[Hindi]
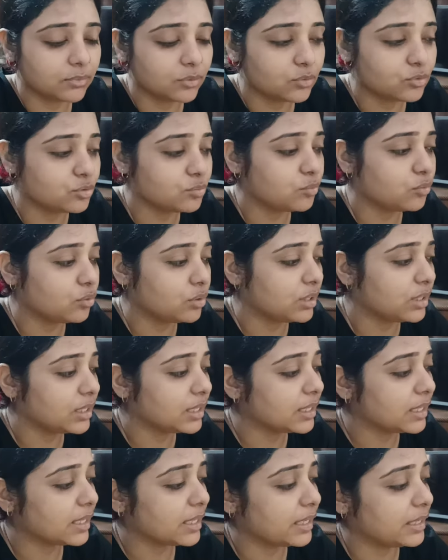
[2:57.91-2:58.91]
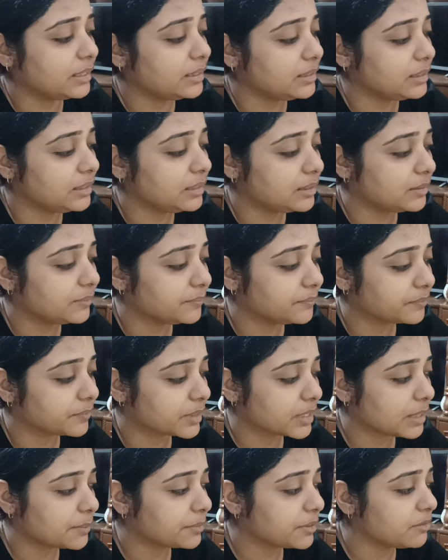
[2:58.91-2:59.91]
कुछ बोलने का है ही नहीं
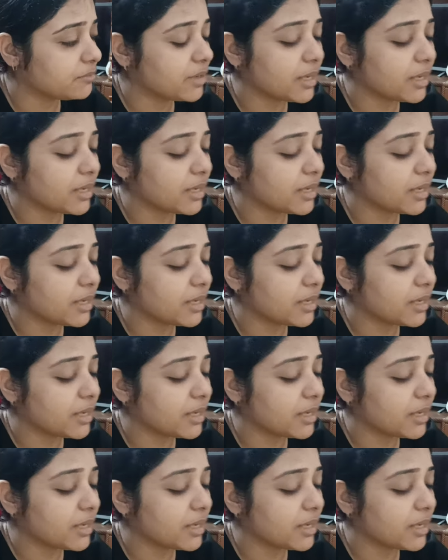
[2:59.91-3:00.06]
आपकी